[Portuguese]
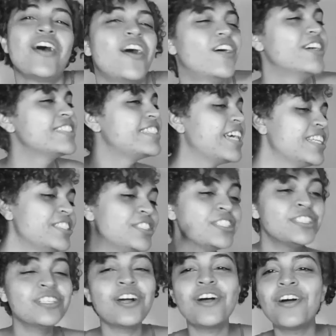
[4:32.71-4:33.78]
Rosa
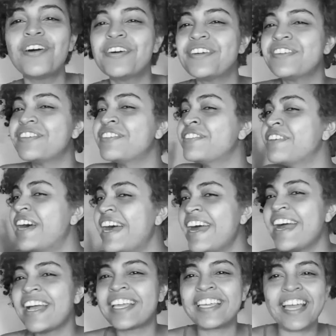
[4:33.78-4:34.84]
de ouro
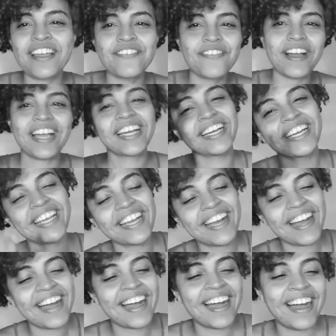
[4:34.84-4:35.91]
é quem vai
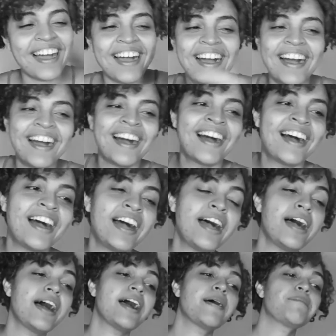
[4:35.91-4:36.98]

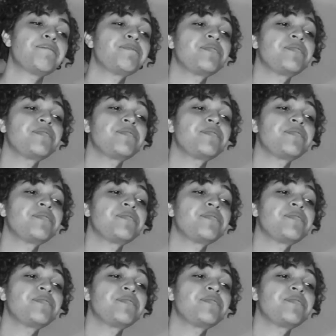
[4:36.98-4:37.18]
ganhar.